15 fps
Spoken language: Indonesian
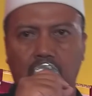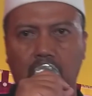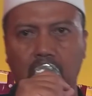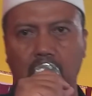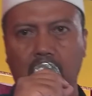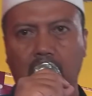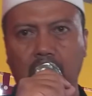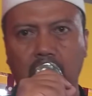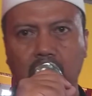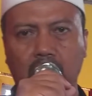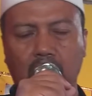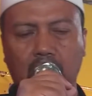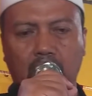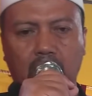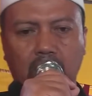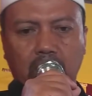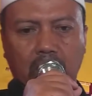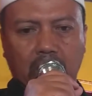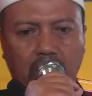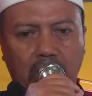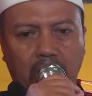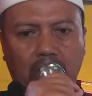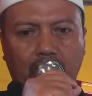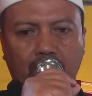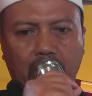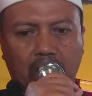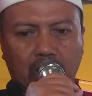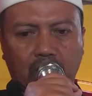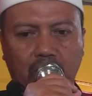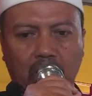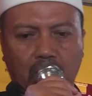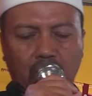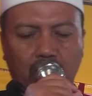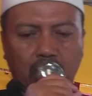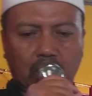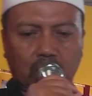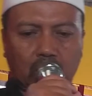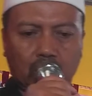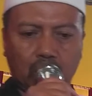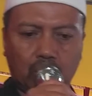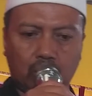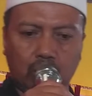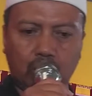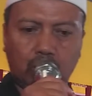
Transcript: Di antaranya hikmah saum itu